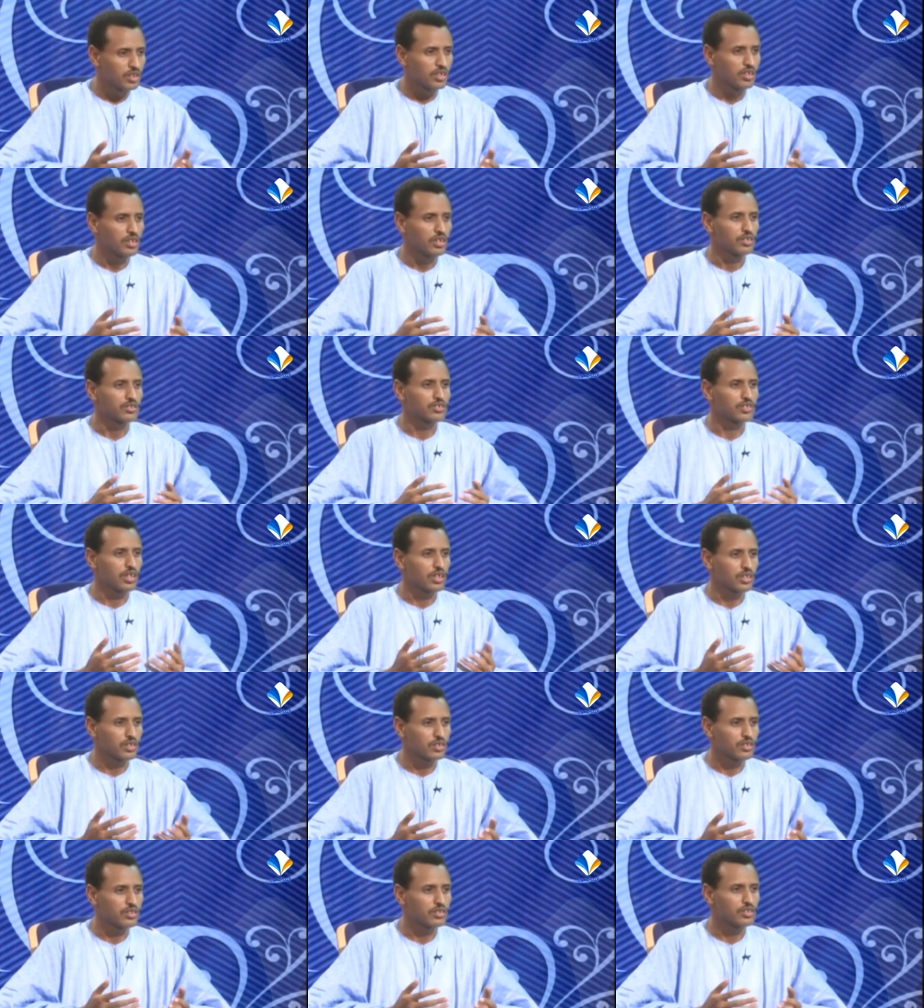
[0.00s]

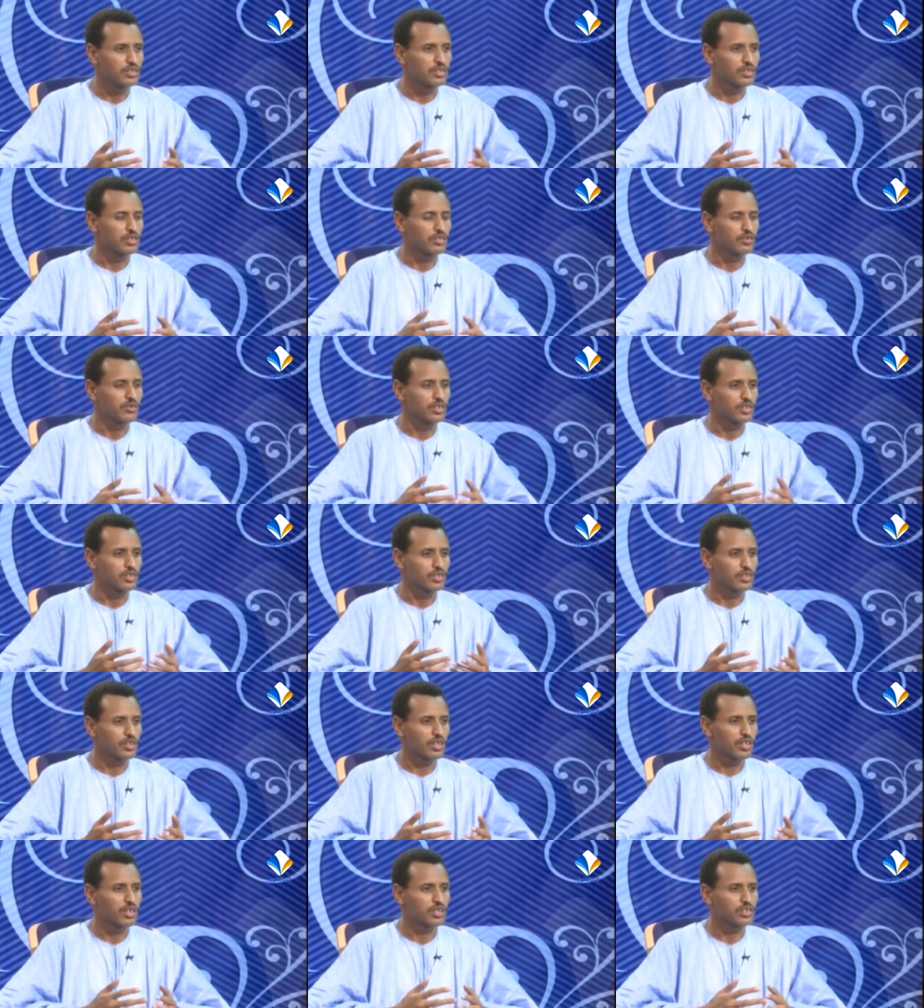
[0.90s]
التغريد
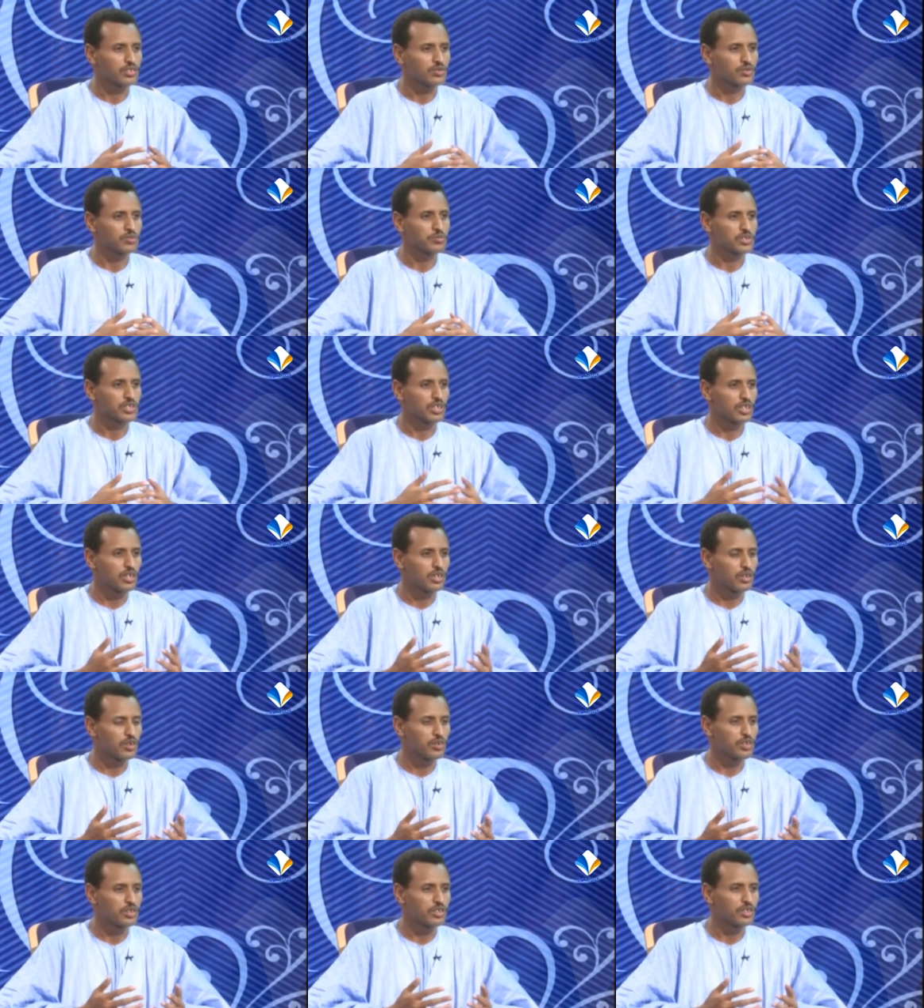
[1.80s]
والإدراج ومجال
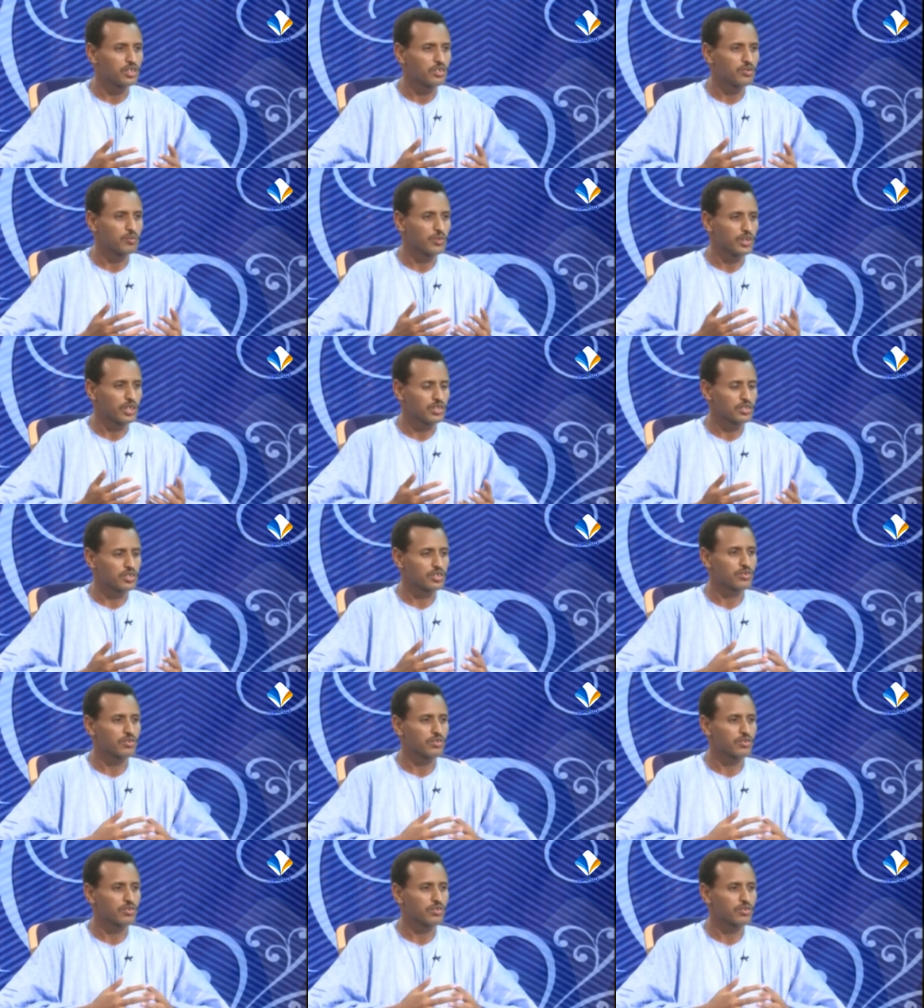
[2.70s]
الحرية وممارسة